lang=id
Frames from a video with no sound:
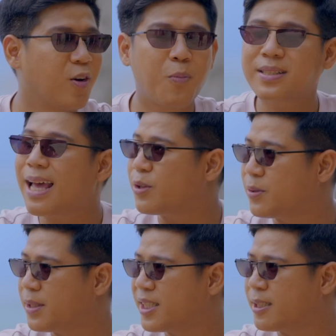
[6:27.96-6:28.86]
Nomor
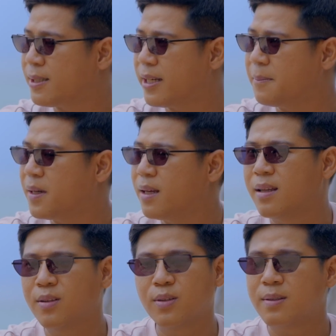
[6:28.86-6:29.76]
satu di nomor satu. Di
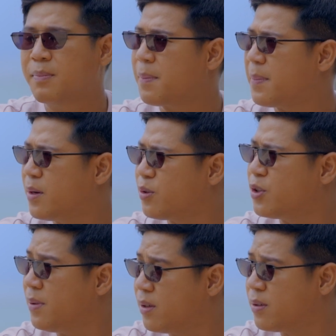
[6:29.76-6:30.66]
berapa minggu?
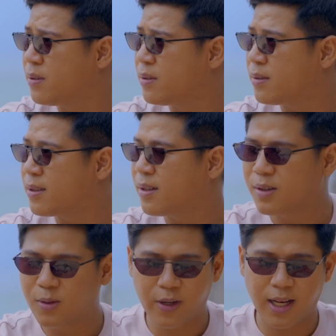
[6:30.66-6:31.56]
tujuh minggu. tujuh minggu, ya.
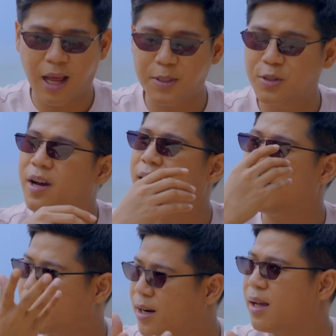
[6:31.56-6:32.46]
Gokil. Abis itu
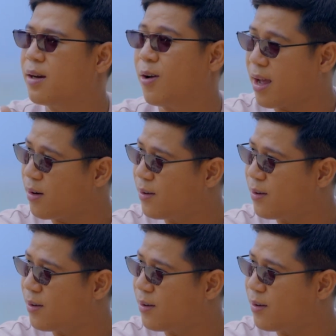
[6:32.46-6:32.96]
akhirnya Ultra ngontak